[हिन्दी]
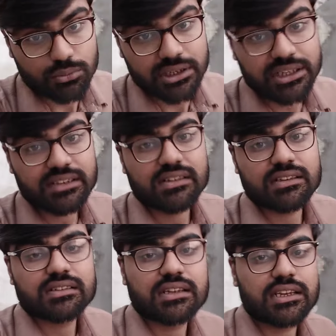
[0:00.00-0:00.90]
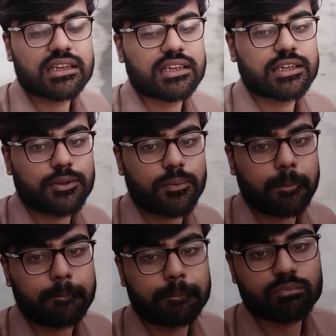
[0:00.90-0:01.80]
को भी डिस्कस करेंगे
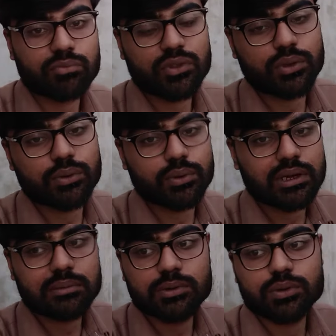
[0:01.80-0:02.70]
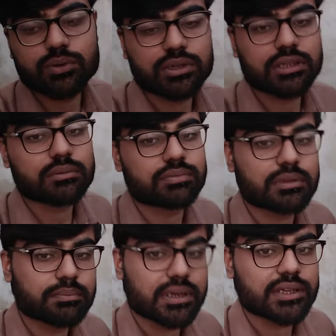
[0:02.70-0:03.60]
तो आप लोगों की
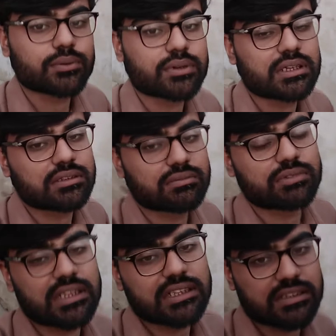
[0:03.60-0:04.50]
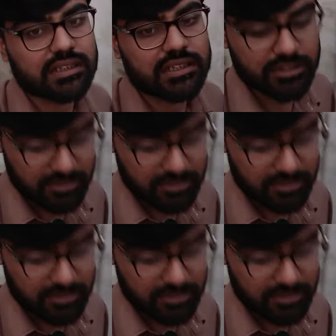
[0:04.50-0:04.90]
सब भाइयों की ज़्यादा से ज़्यादा